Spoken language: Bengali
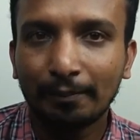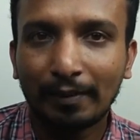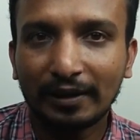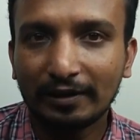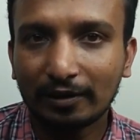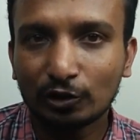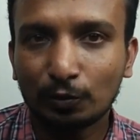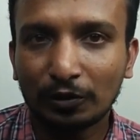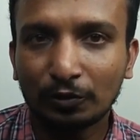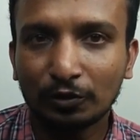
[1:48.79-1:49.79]
মানি
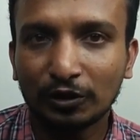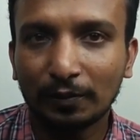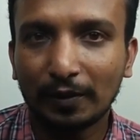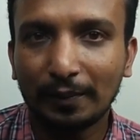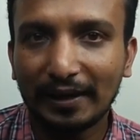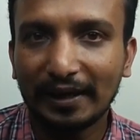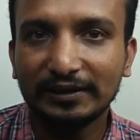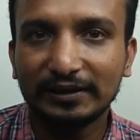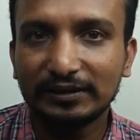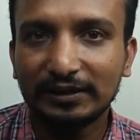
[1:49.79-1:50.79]
ট্রান্সফার করতে পারবেন এক
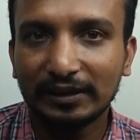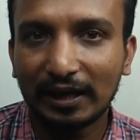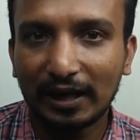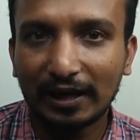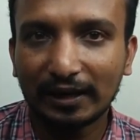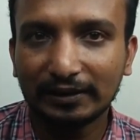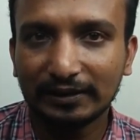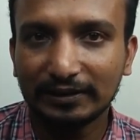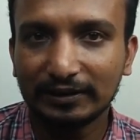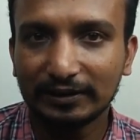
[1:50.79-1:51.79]
দেশ থেকে আর এক
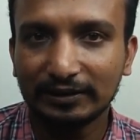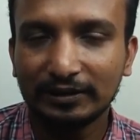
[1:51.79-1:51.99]
দেশে